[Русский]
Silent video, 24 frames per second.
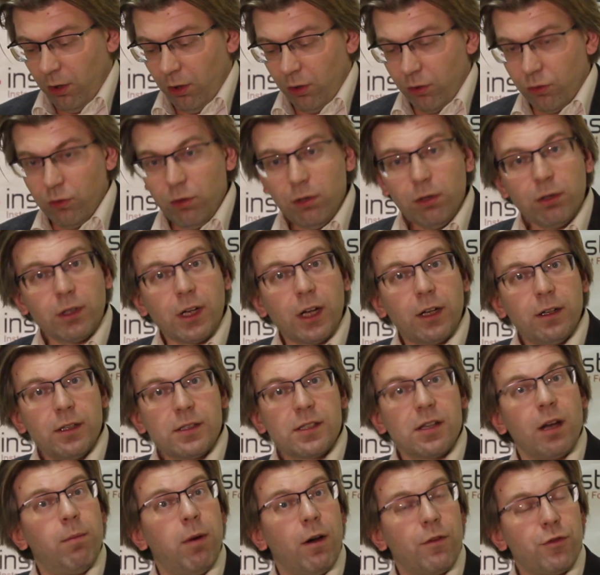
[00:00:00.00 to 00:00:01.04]
Но, как
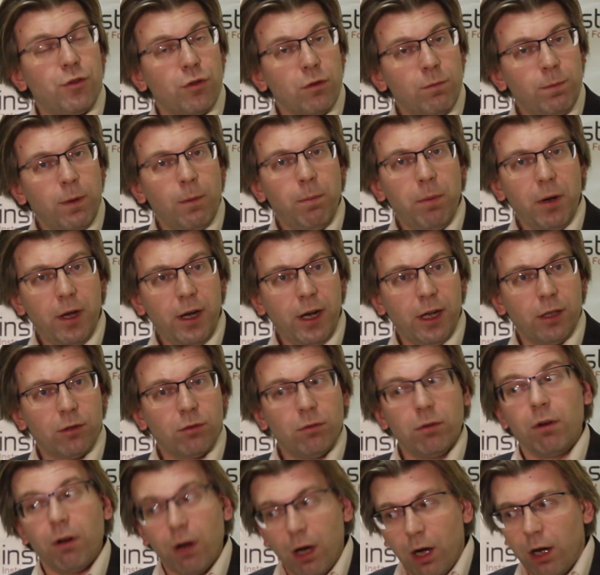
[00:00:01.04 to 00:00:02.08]
говорится, обо всем по
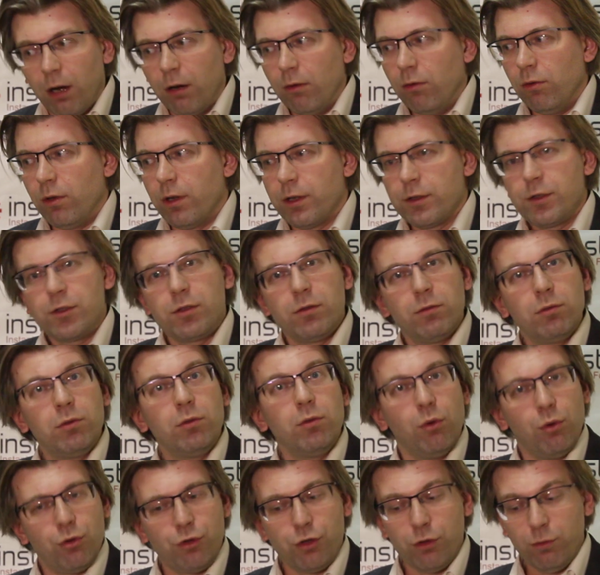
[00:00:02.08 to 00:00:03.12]
порядку, а у нас всего
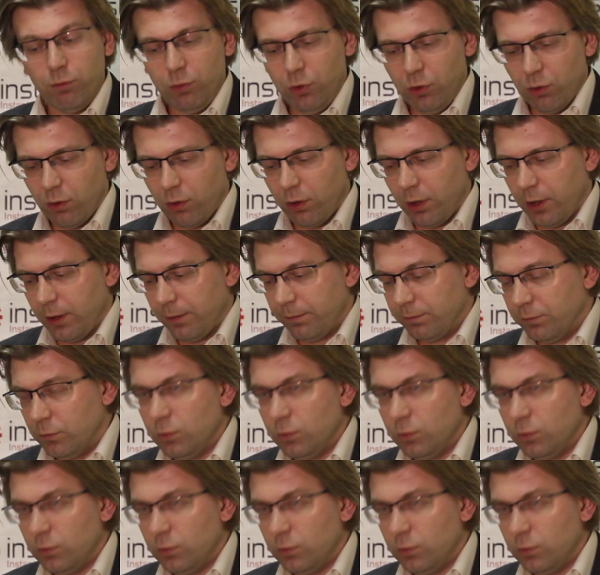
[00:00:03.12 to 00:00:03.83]
очень много.